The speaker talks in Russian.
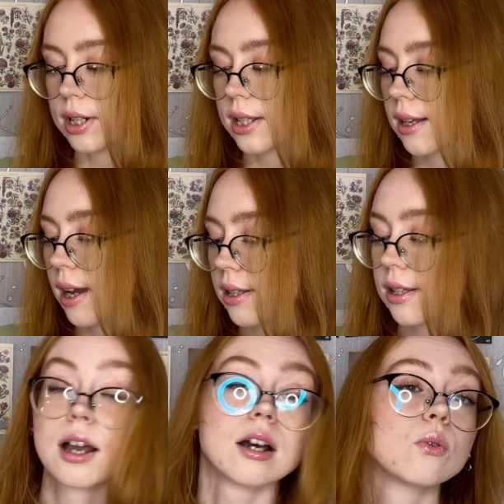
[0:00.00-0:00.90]

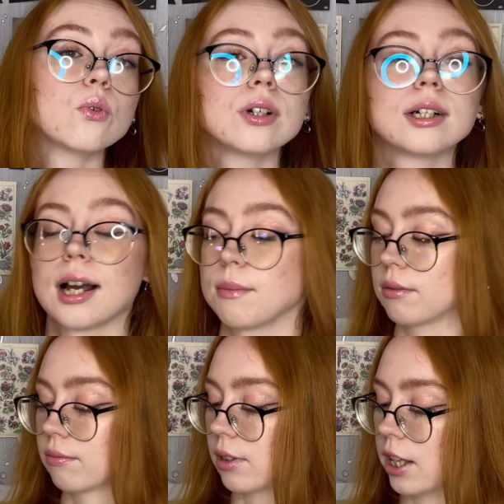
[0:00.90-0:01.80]
касается гуиками,
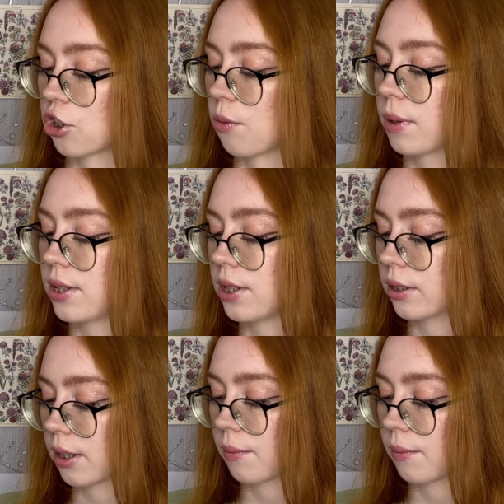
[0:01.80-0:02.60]
нашей подделки.